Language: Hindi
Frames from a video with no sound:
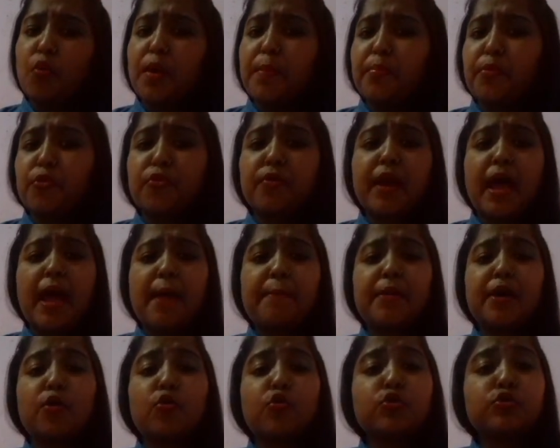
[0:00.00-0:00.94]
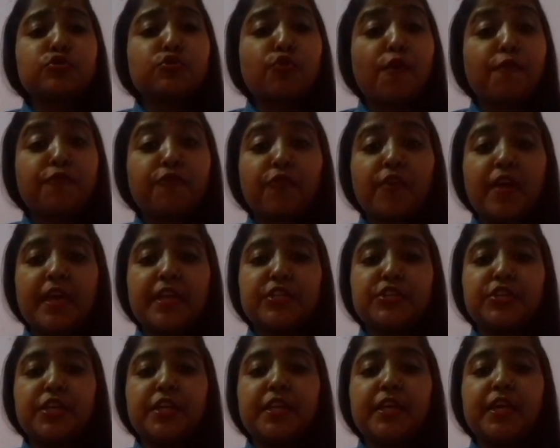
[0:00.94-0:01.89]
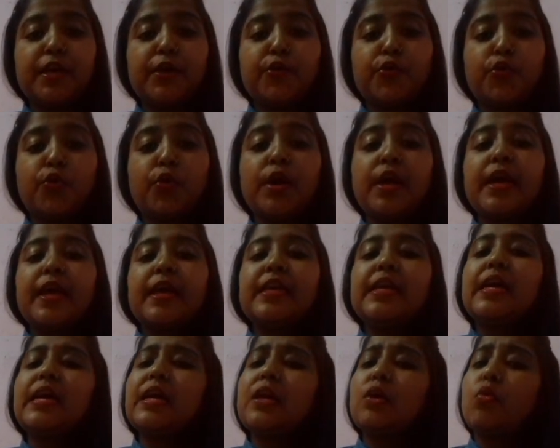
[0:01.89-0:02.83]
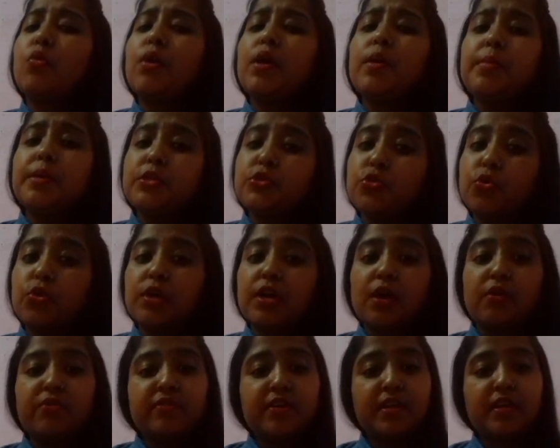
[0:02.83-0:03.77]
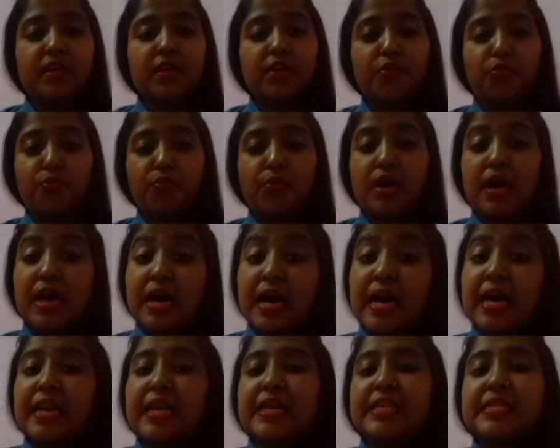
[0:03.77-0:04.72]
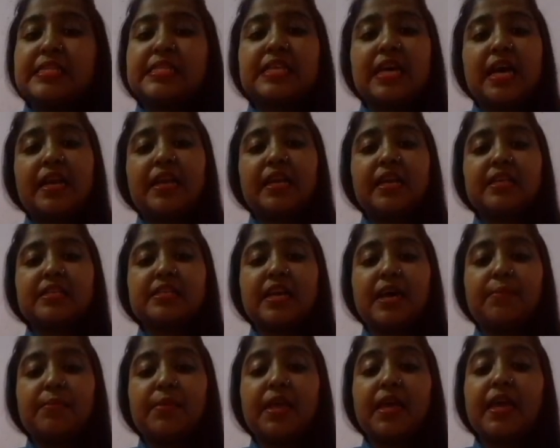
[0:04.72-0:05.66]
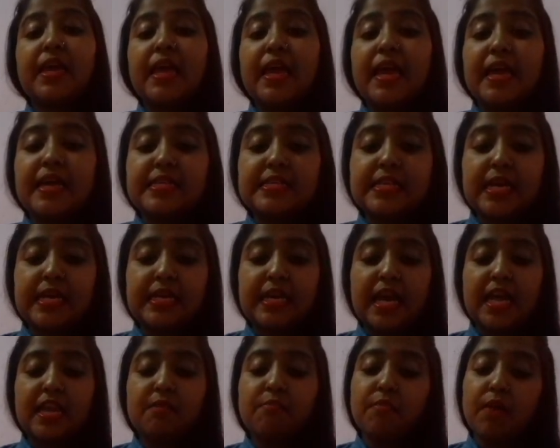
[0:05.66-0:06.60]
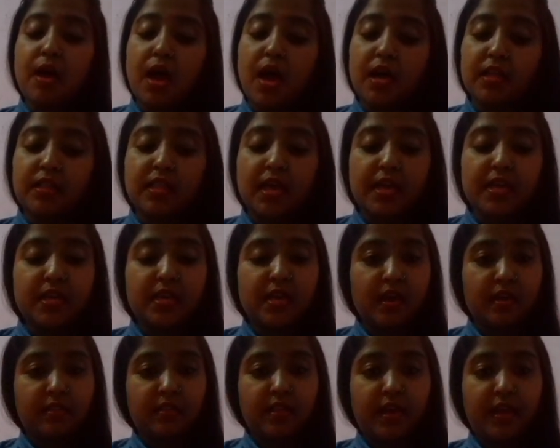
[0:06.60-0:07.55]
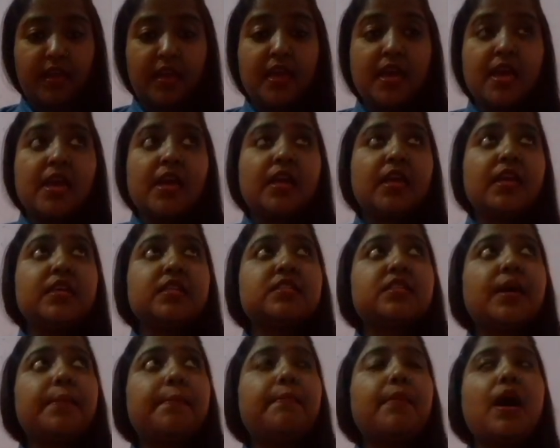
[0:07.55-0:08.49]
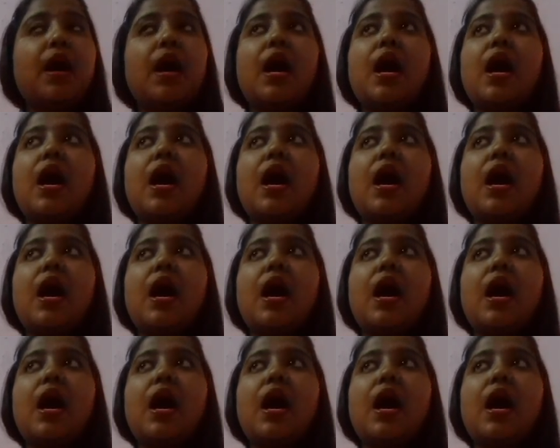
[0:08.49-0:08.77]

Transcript: कोई प्रोग्रामर हो सॉफ्टवेयर इंजीनियर हो या कोई भी छोटा वर्कर हो हर इंसान के सामने एक ऐसा टाइम आता ही आता है कि जब